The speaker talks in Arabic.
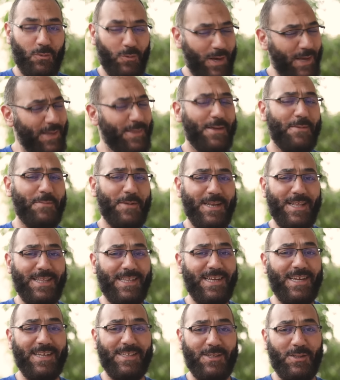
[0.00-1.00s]
واذا
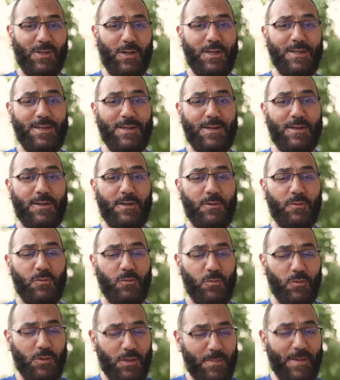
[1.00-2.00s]
بالنتيجه تتغير
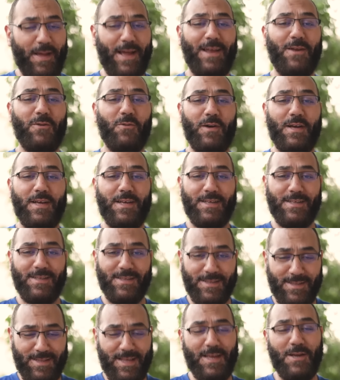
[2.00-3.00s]
وتبقى حلوه
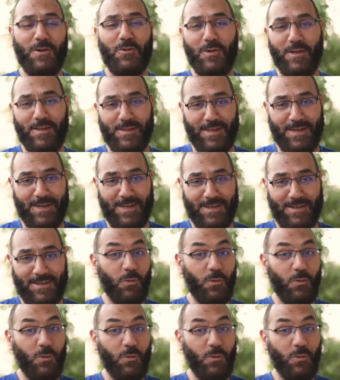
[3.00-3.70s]
زي كل سنه